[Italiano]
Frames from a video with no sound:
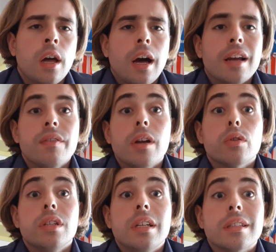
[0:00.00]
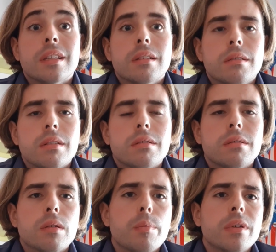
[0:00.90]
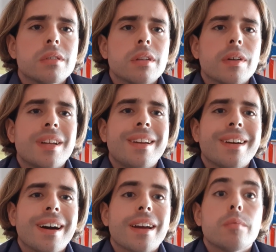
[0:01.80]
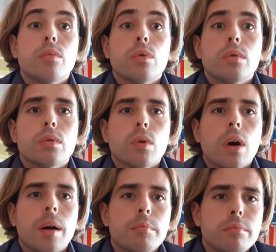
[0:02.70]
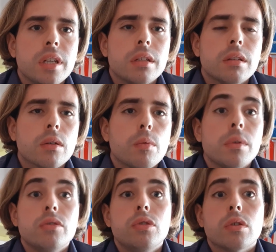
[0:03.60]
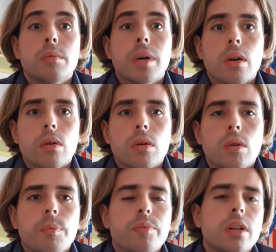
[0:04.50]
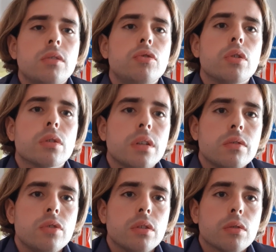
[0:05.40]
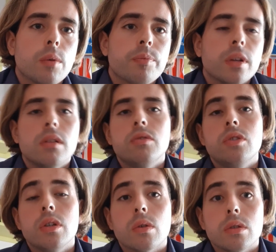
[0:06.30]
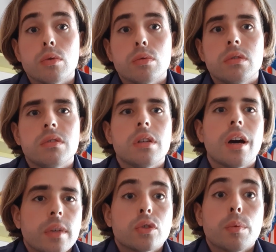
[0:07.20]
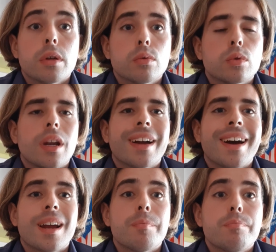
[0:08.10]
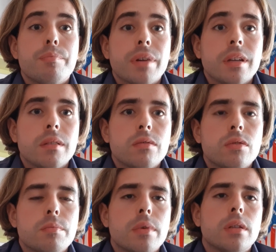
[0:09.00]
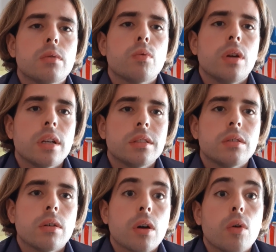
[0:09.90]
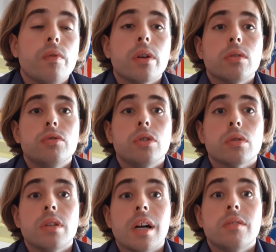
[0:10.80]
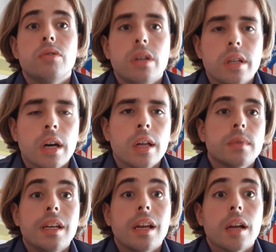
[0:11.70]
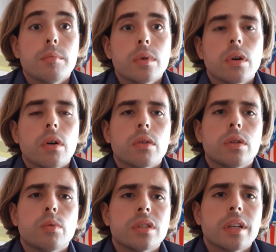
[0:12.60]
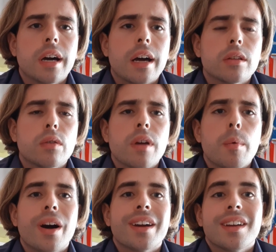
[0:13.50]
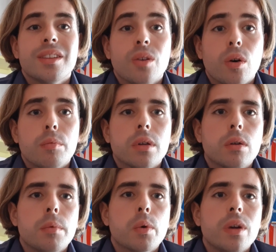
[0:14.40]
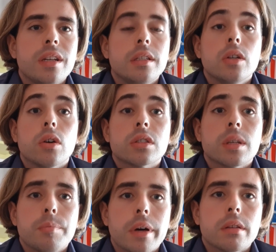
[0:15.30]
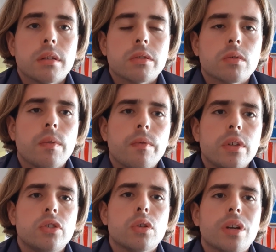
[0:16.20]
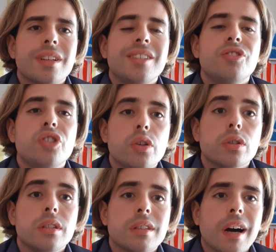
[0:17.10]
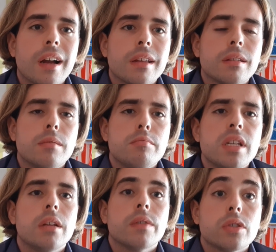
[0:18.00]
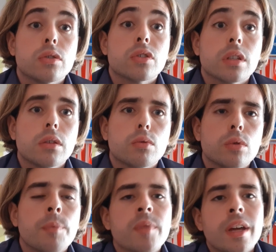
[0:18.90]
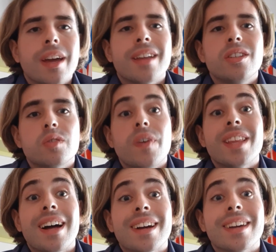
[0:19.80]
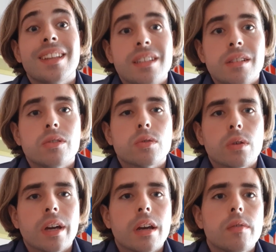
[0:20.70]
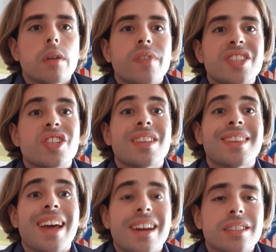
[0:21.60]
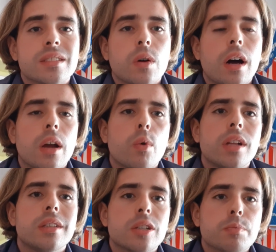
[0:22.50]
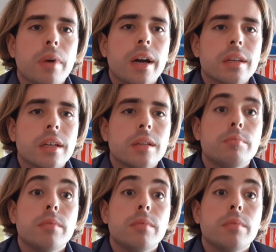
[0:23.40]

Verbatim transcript: a livello dilettantistico presentava delle gare molto ambite come il Giro di Marocco il Giro dell'Egitto, il Giro di Tunisia e soprattutto la gara principe di quella zona, ovvero il Giro di Algeria. Nell'albo d'oro di queste gare troviamo anche nomi come quelli di Costa Pettersson, vincitore del Giro d'Italia nel 1971, e di Sven Acke Nilsson, che arrivò invece terzo alla Vuelta a Spagna nel